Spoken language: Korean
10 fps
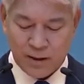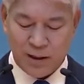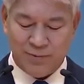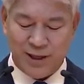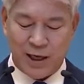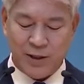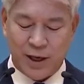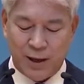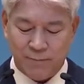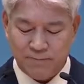
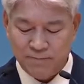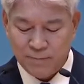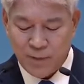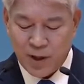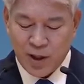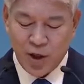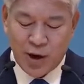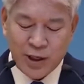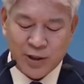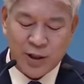14절에
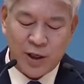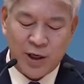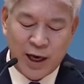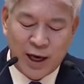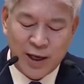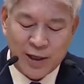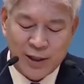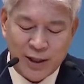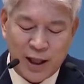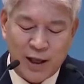여호께서 그를 향하여
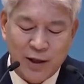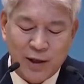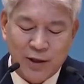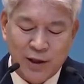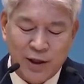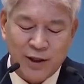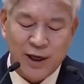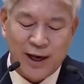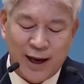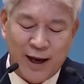이르시되
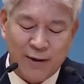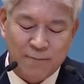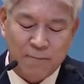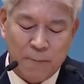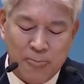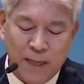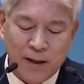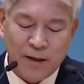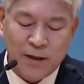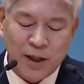너는 가라
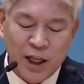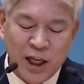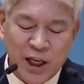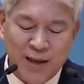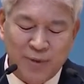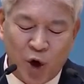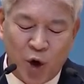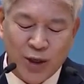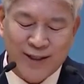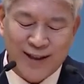네
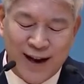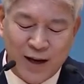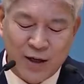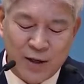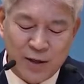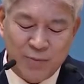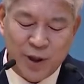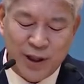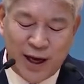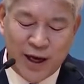힘으로 이스라엘을
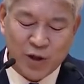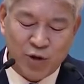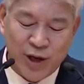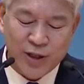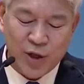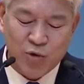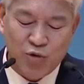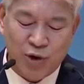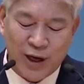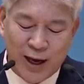미디안의 손에서
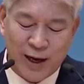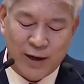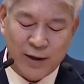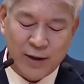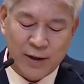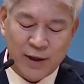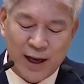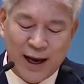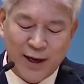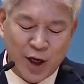구원하라
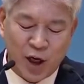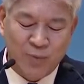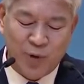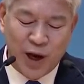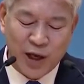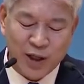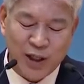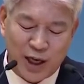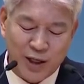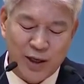내가 너를 보낸
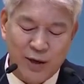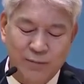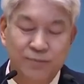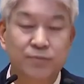것이 아니냐